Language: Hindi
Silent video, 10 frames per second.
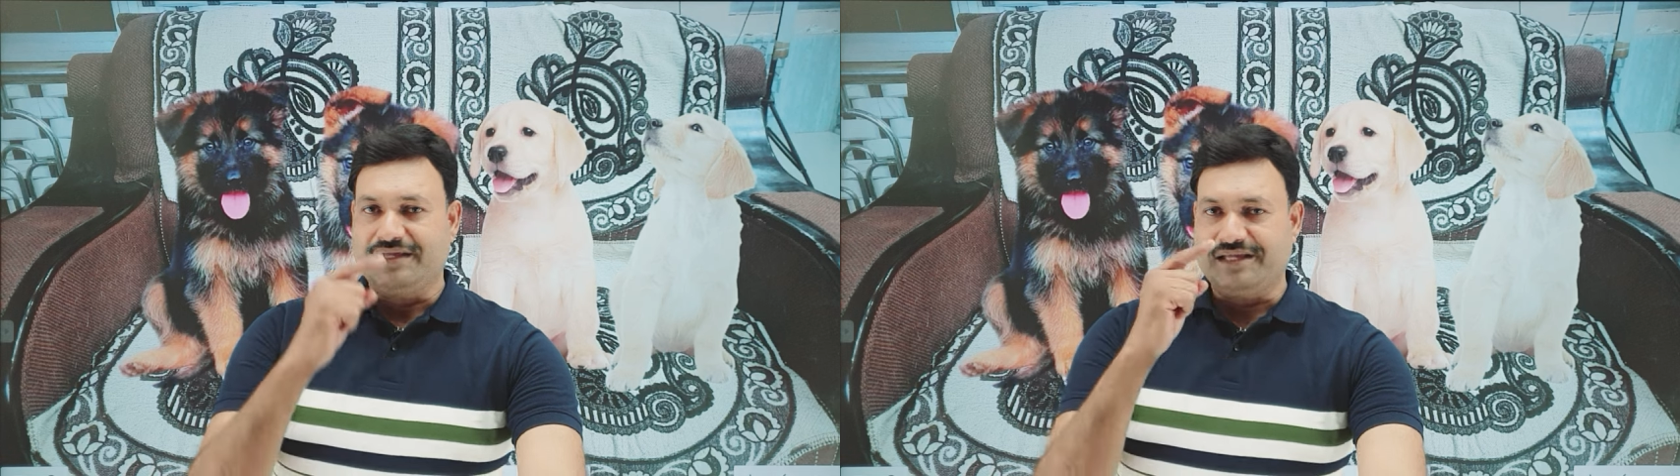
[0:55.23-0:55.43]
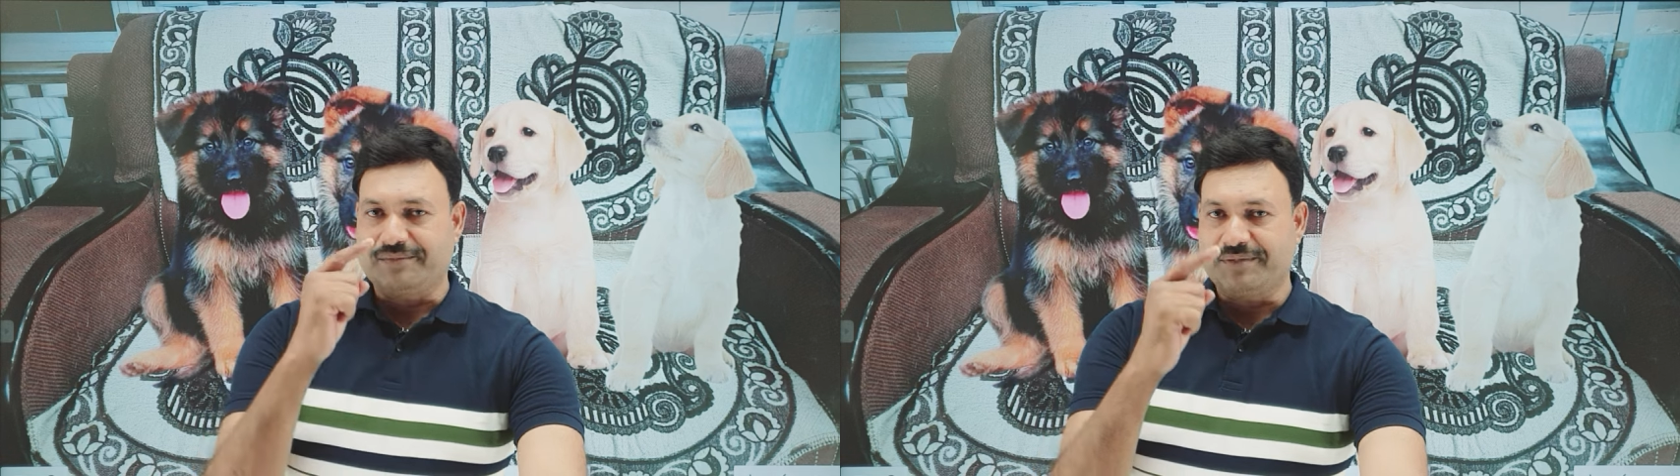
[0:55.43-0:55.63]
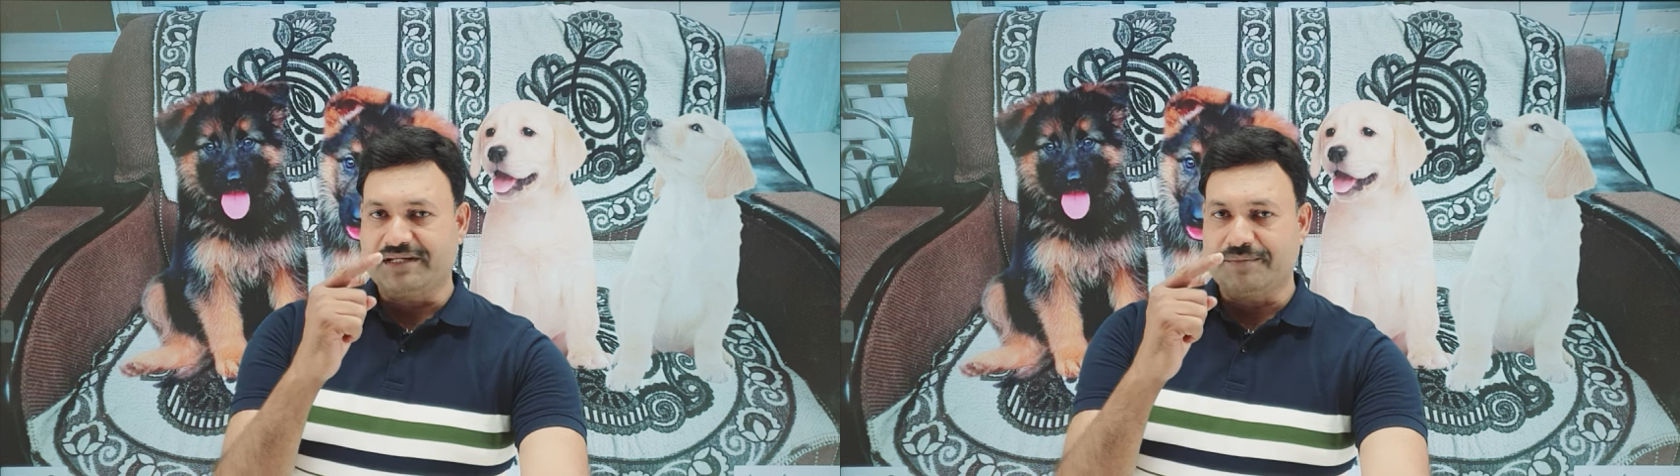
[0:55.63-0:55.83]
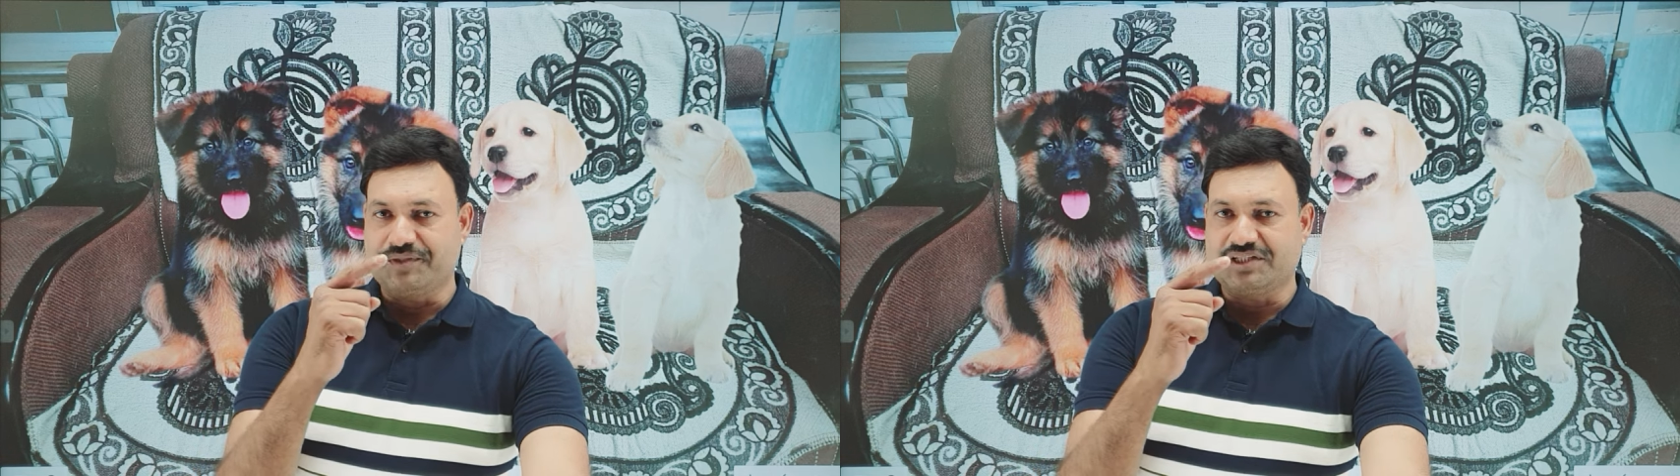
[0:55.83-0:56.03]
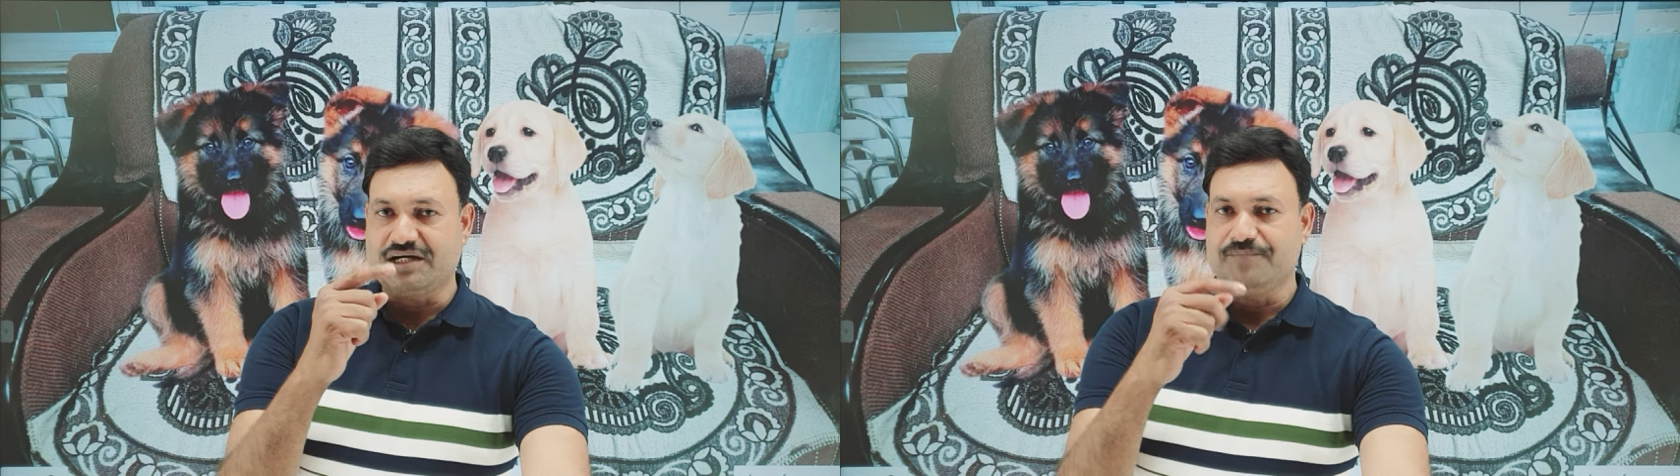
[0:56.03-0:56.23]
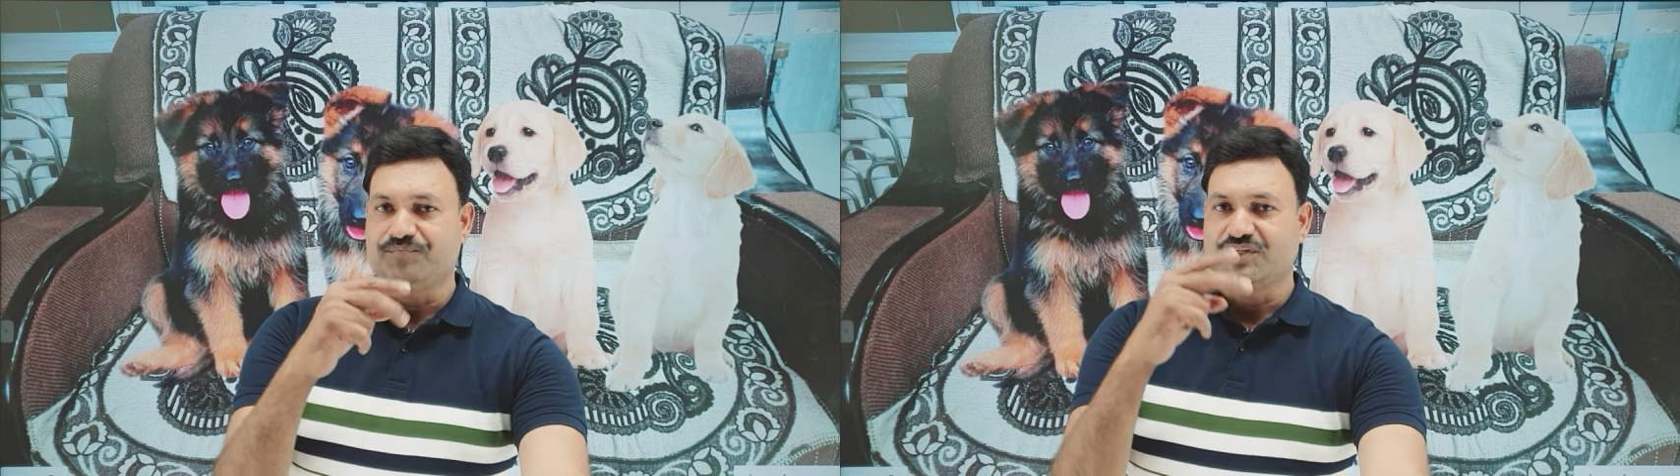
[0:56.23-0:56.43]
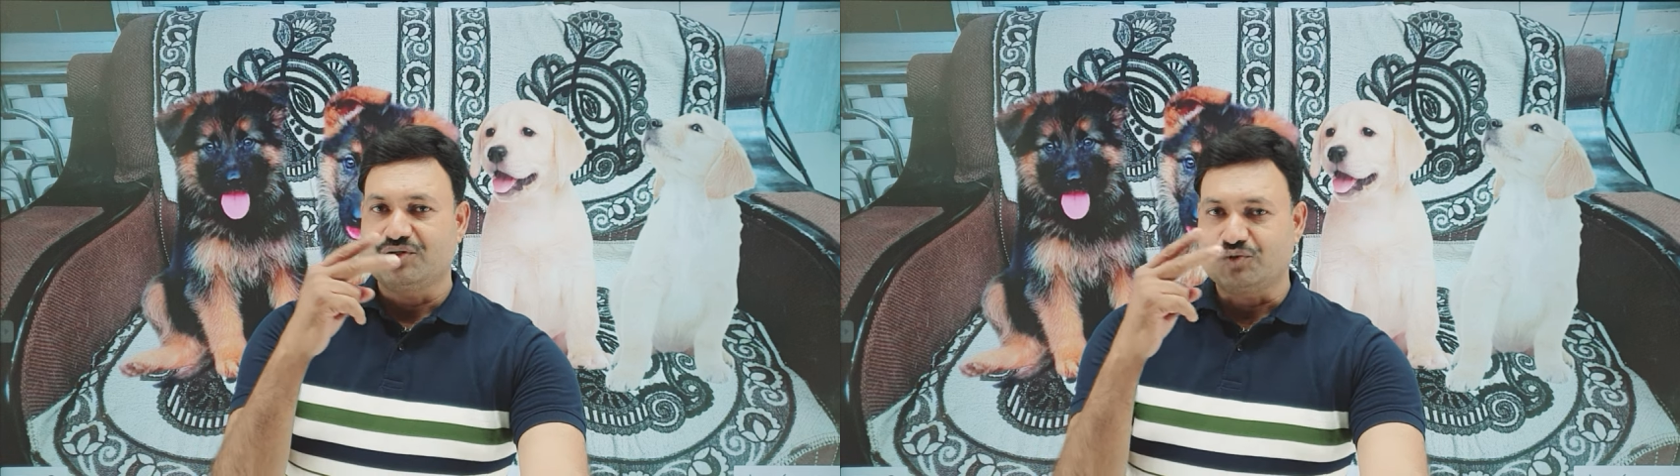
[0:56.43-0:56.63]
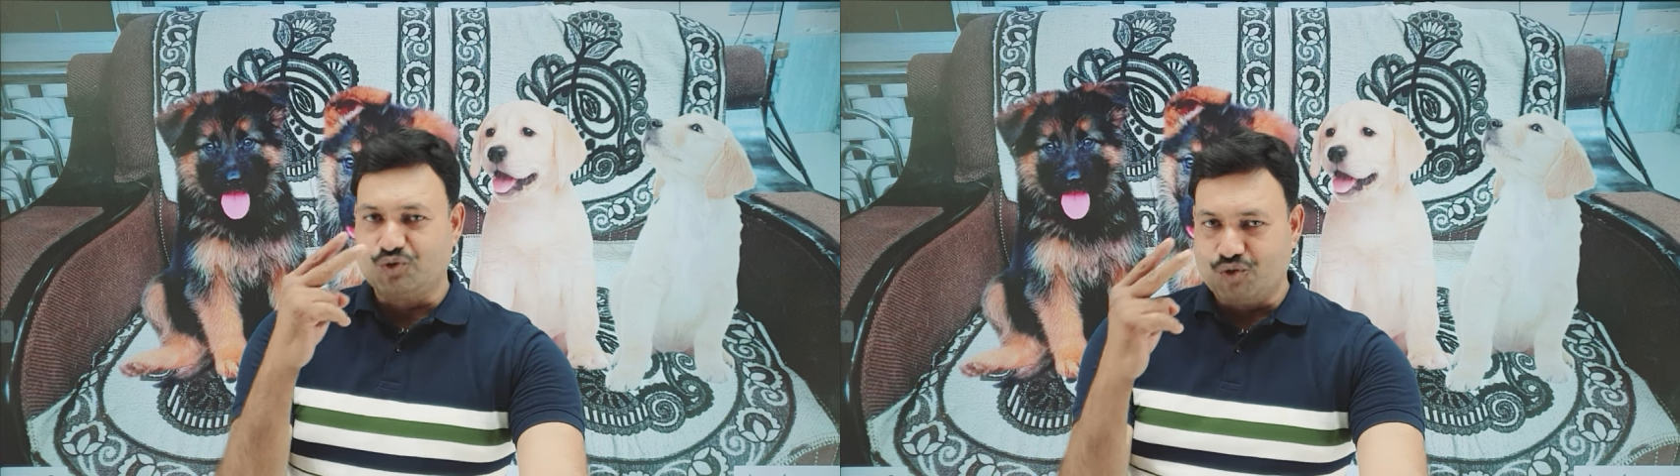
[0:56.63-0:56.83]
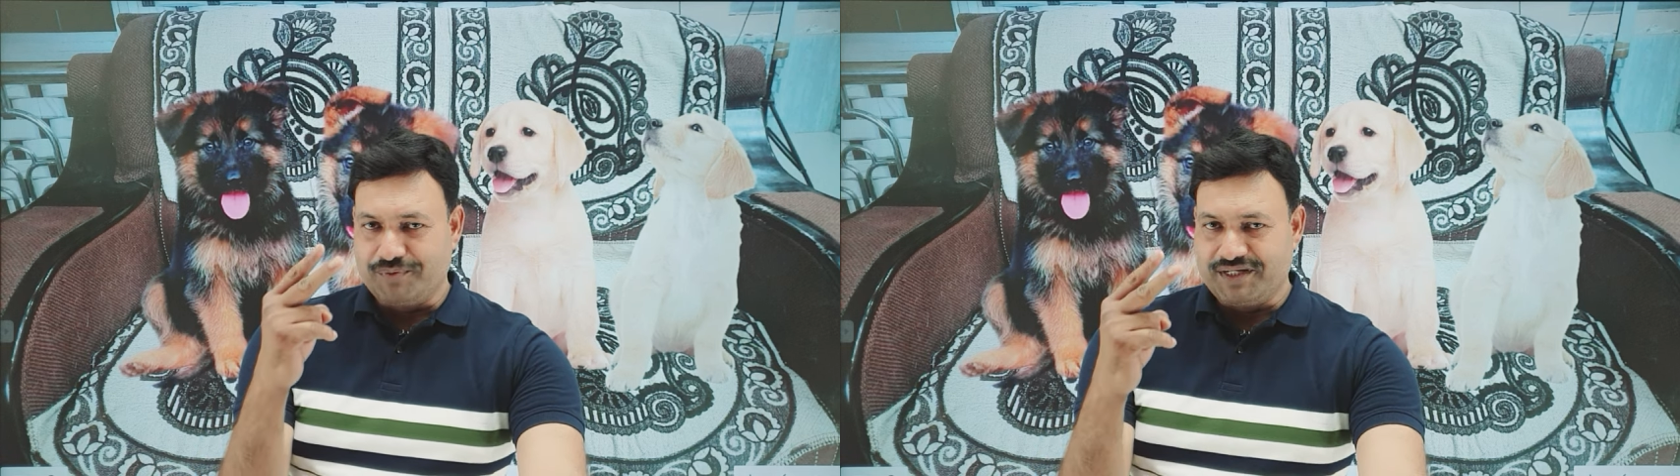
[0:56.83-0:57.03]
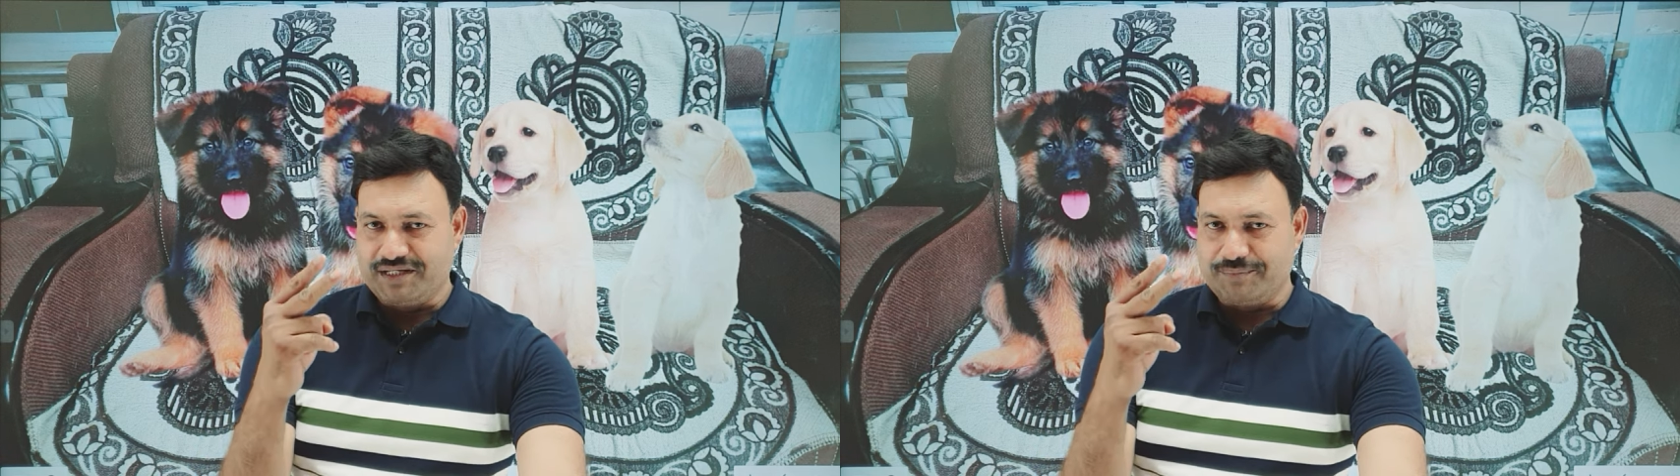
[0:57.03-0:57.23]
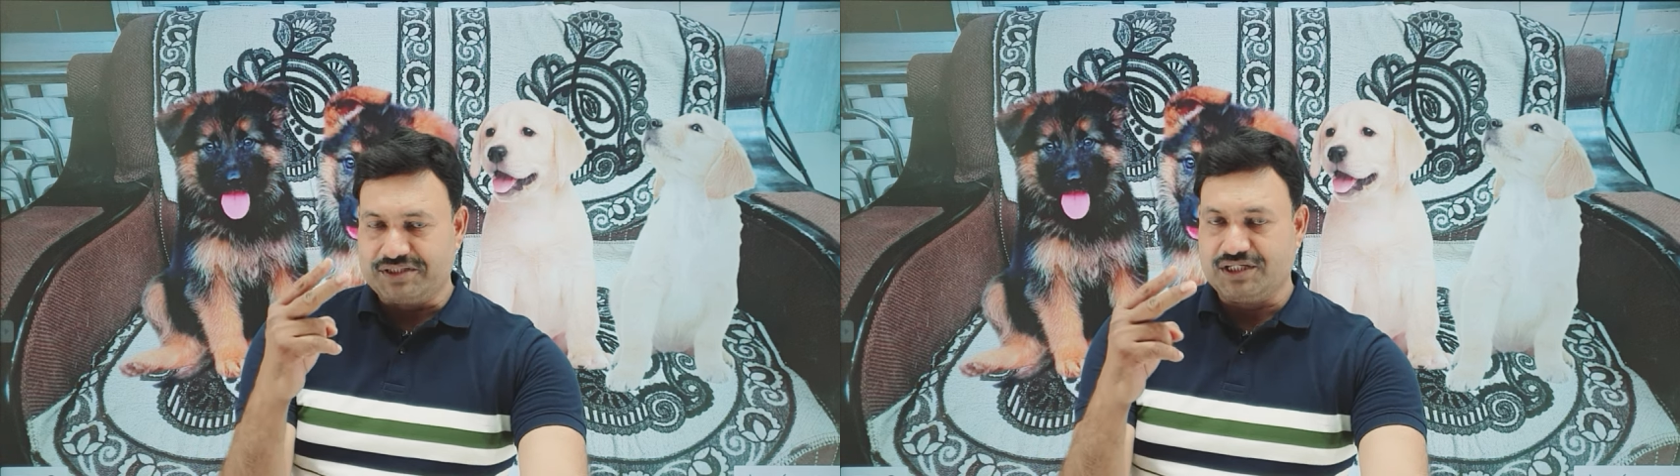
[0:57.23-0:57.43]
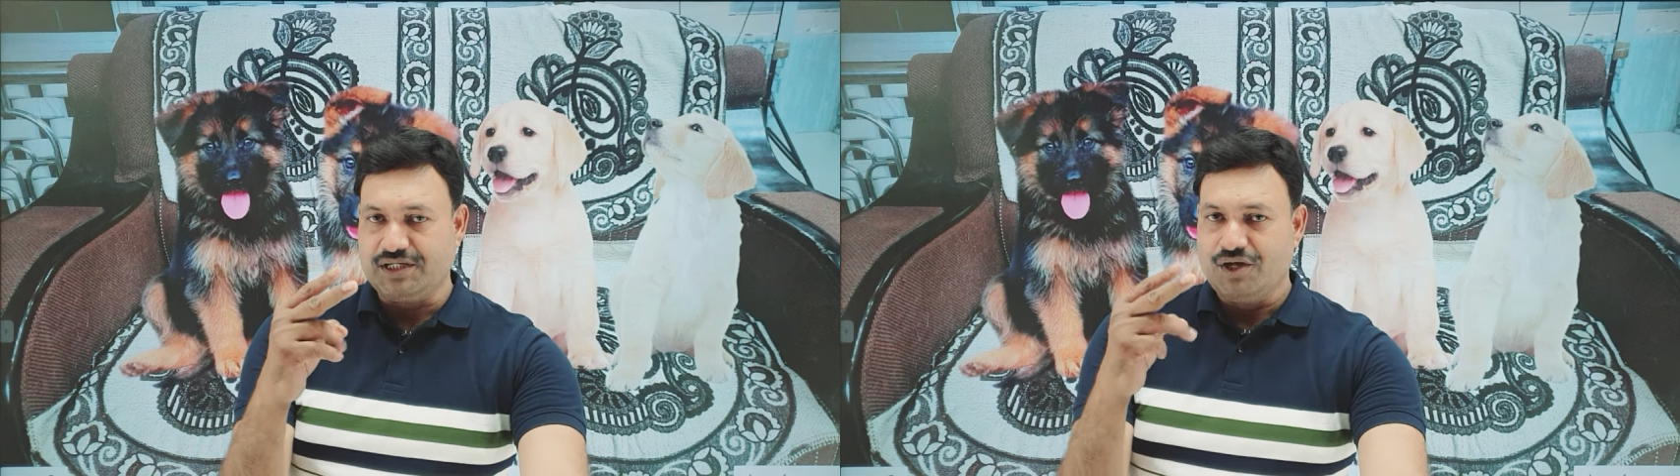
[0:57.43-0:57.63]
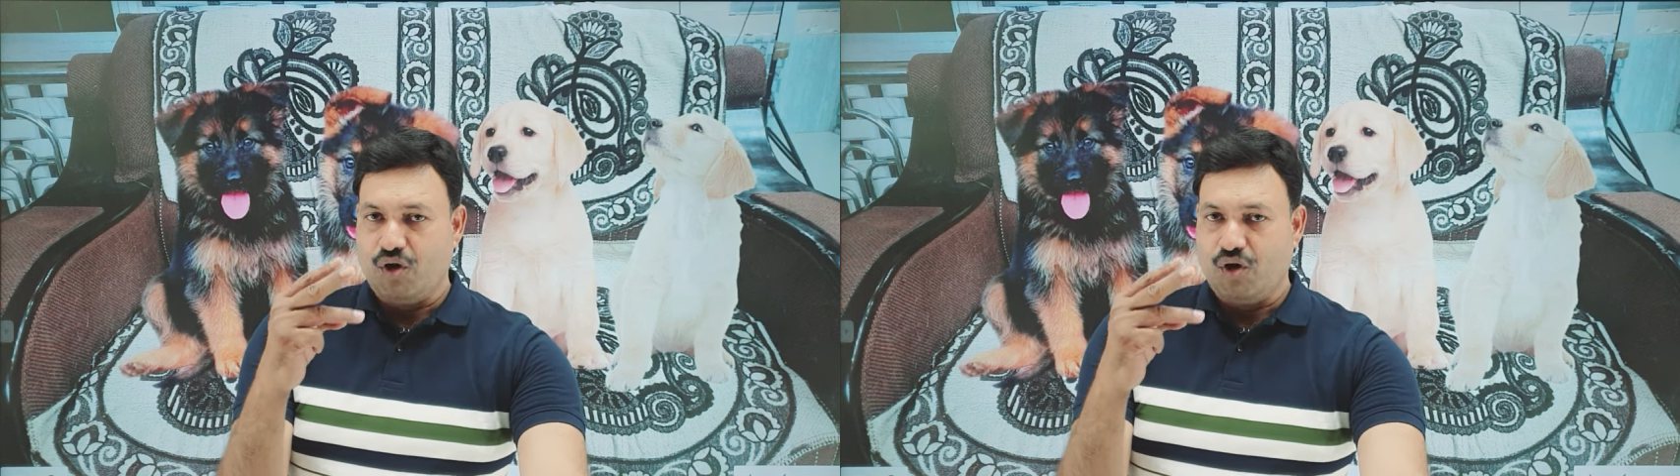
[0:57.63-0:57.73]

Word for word: एक महीना बीता दो महीने बीते